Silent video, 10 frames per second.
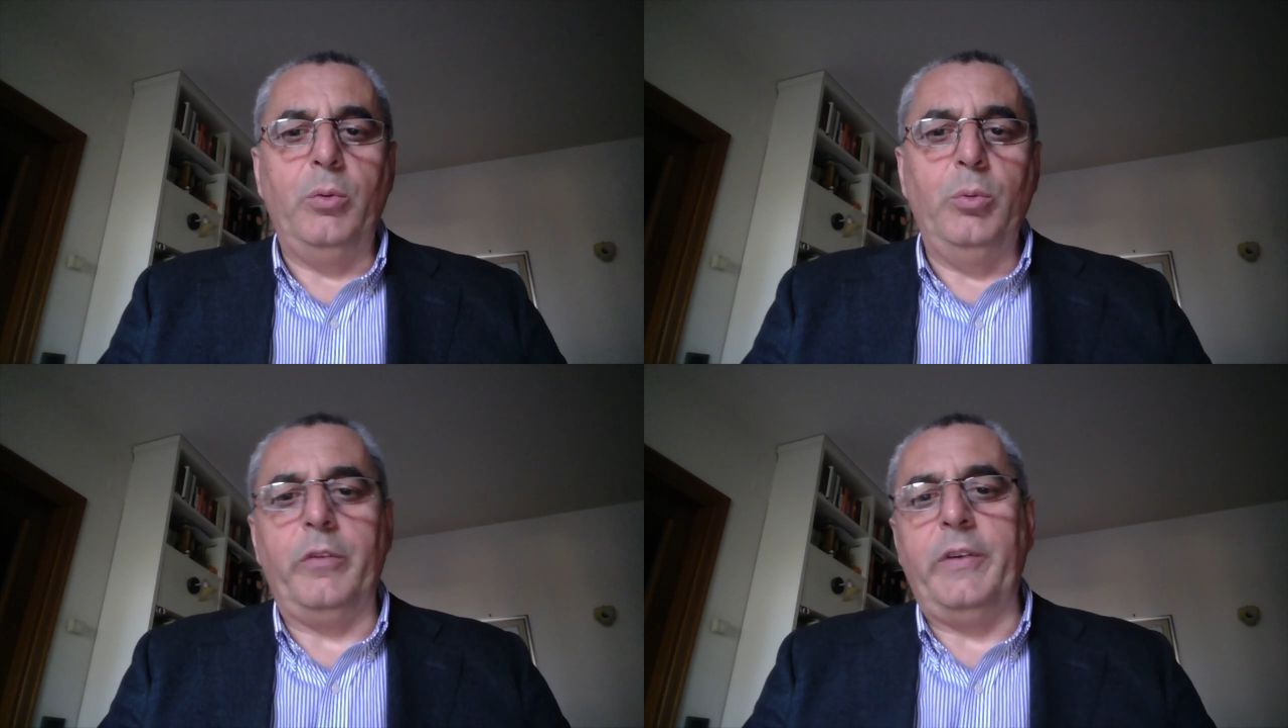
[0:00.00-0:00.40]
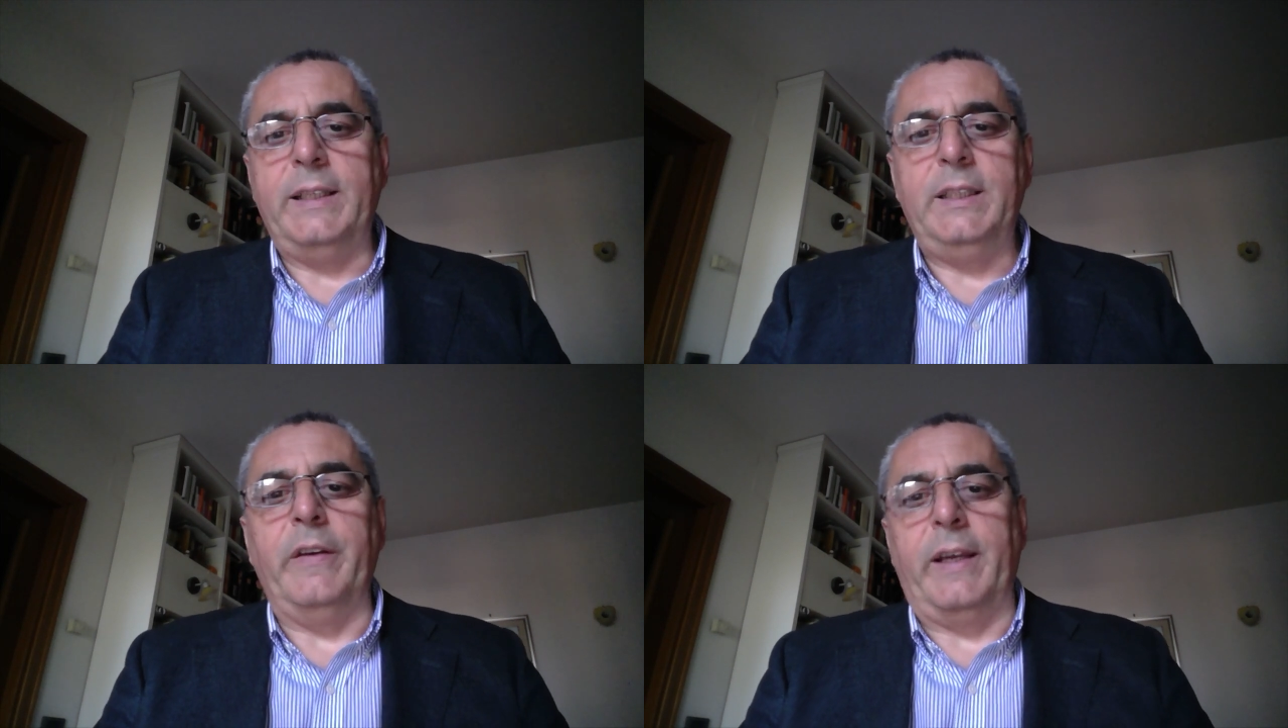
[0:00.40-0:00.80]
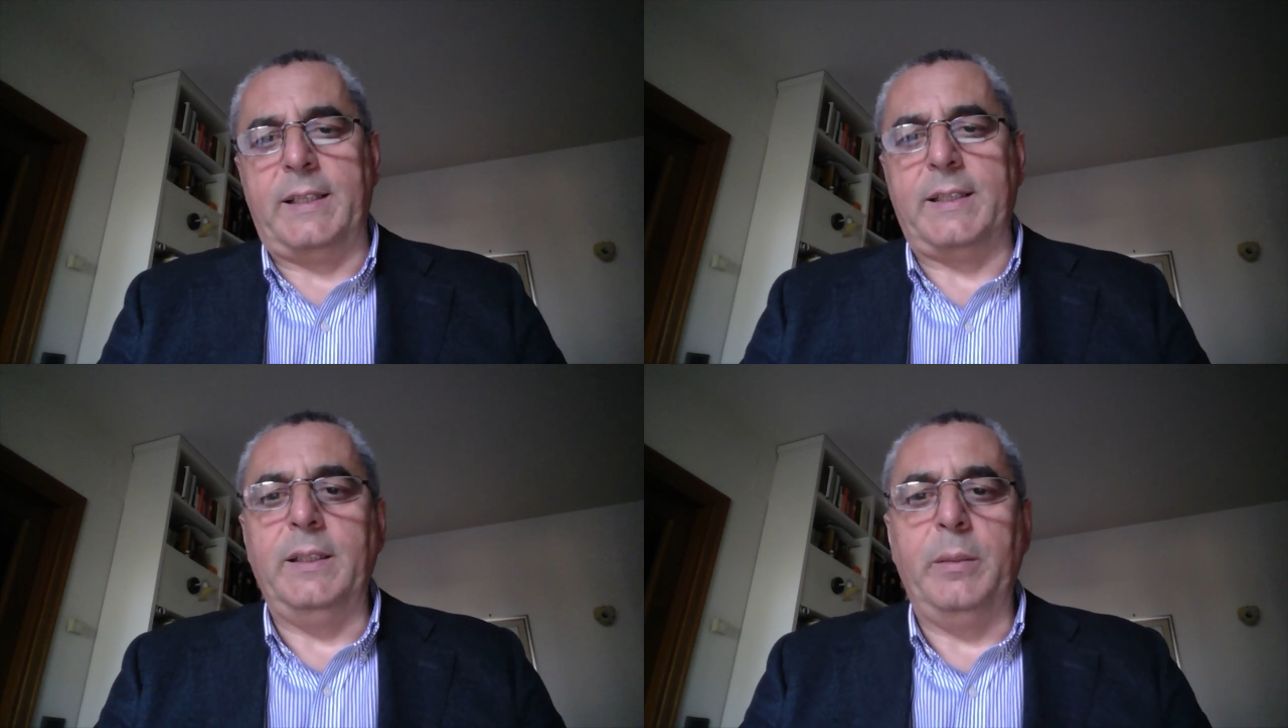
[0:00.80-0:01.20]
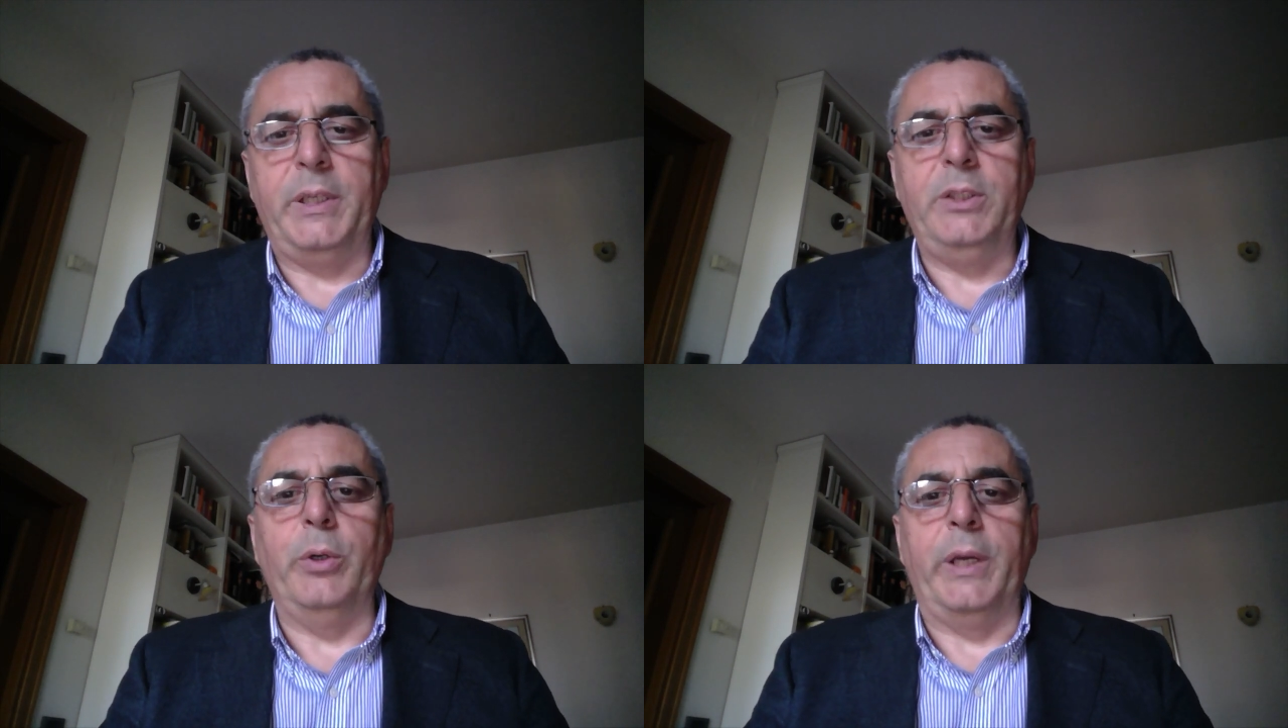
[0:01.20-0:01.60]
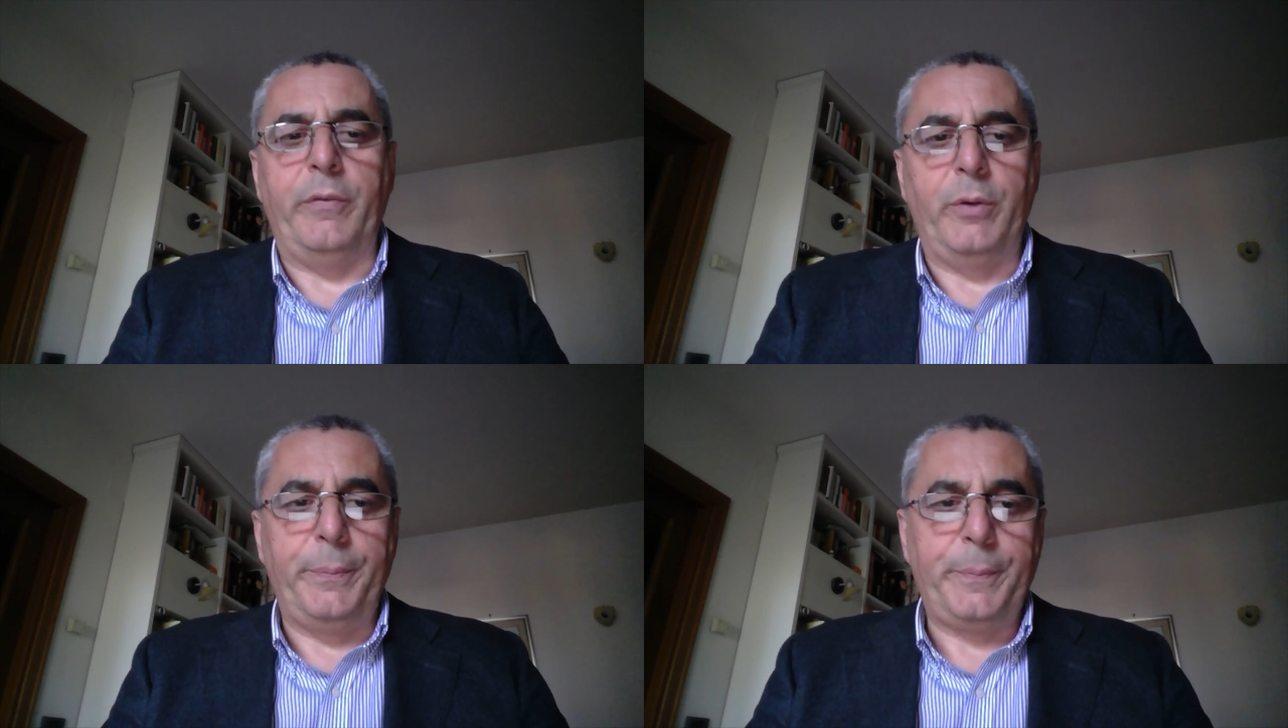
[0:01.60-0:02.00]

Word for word: nuova e diversa del Medioevo